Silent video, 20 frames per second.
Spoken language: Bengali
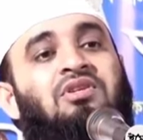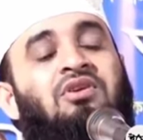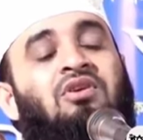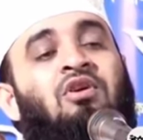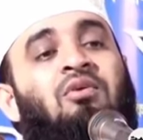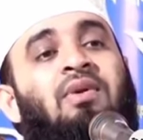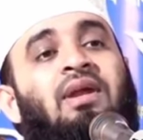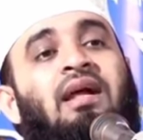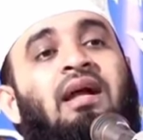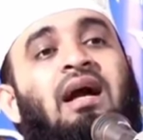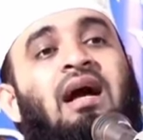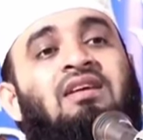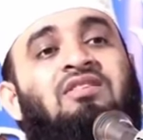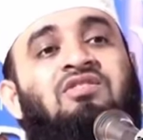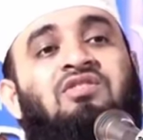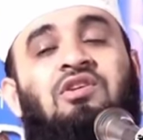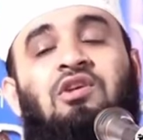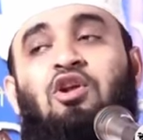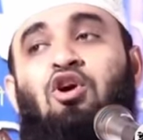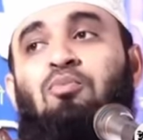বিশ্বনবীর
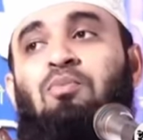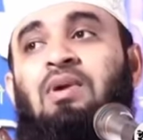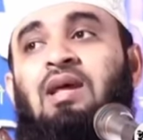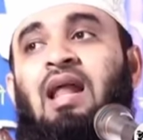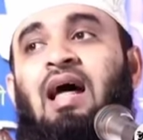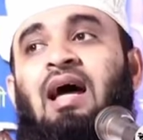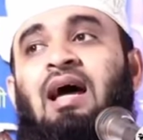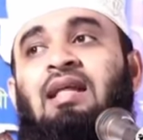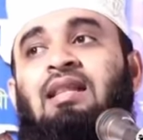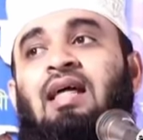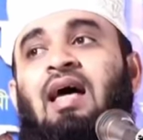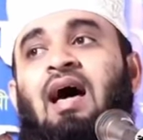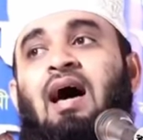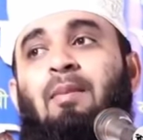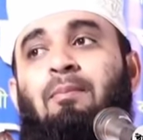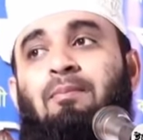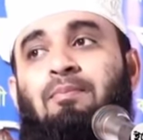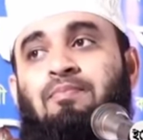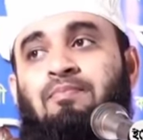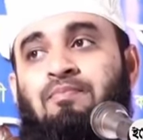কাজ ছিল মিলায়া
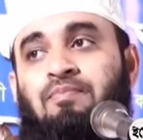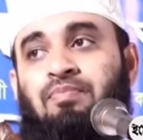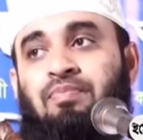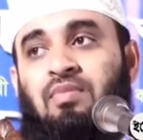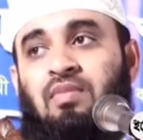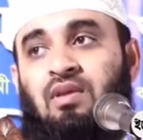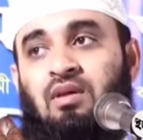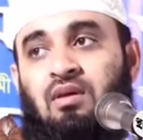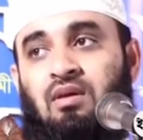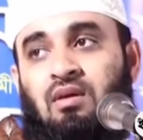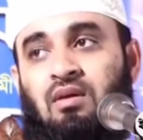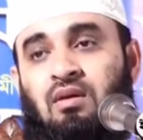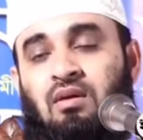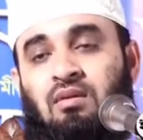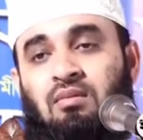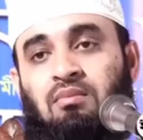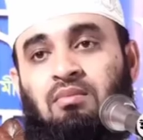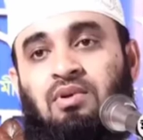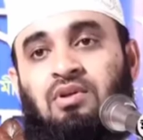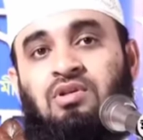দেয়া
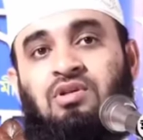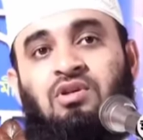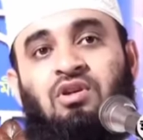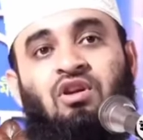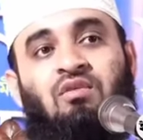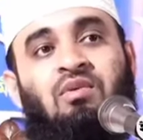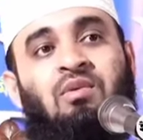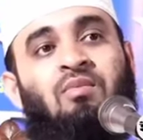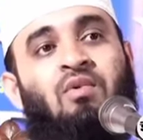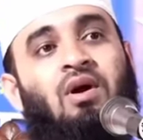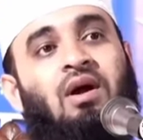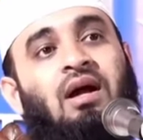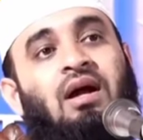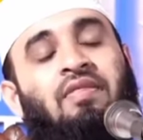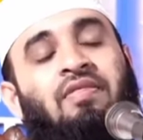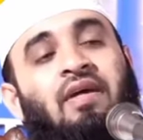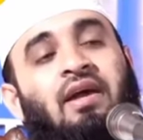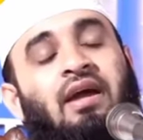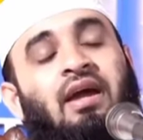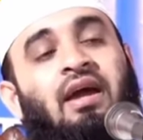বিশ্বনবী
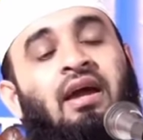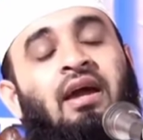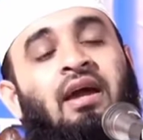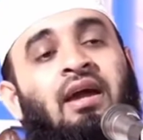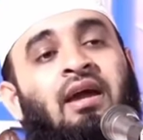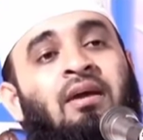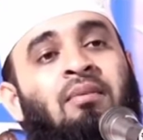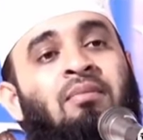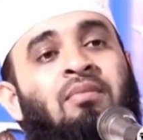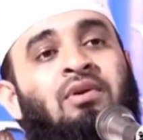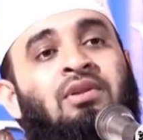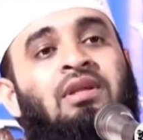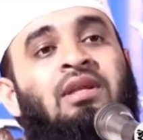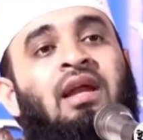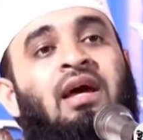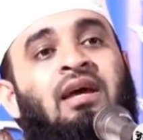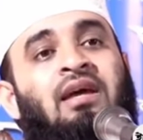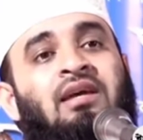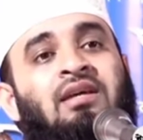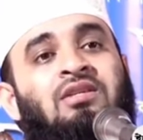মক্কা থেকে
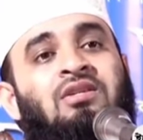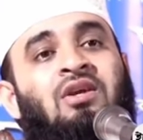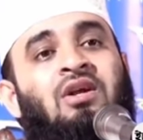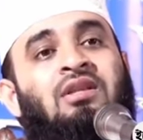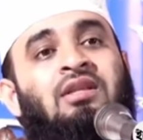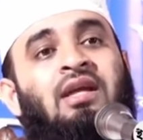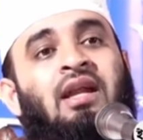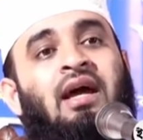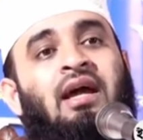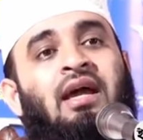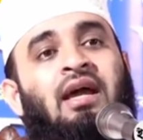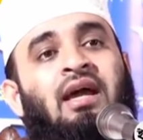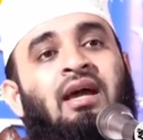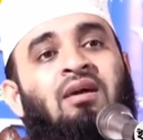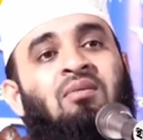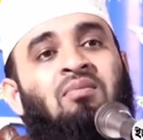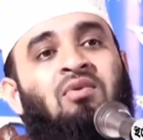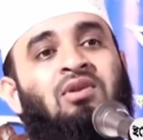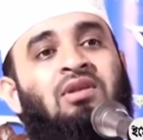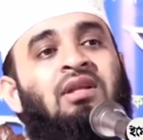মদিনায় হিজরতের আগে
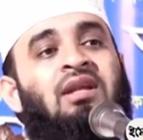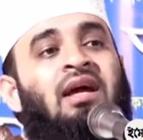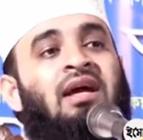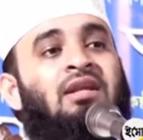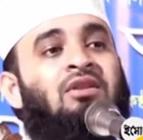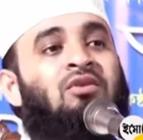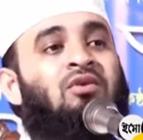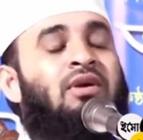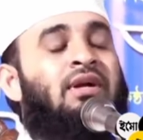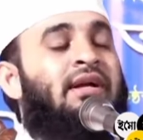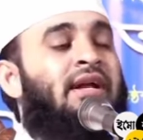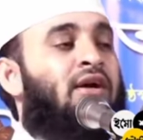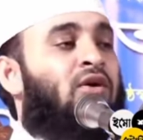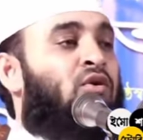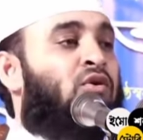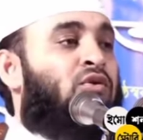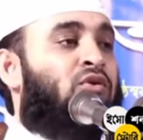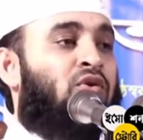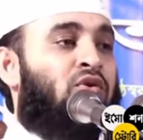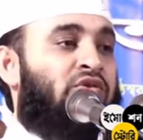মদিনায় দুইটা
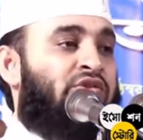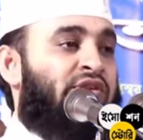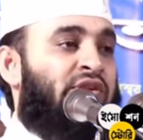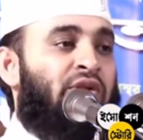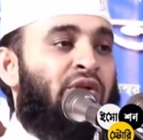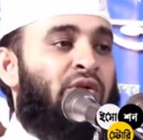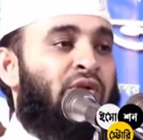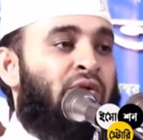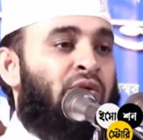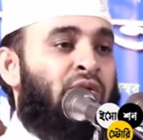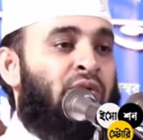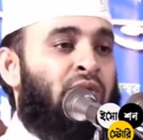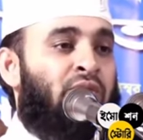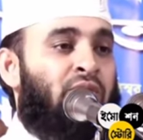গোত্র ছিল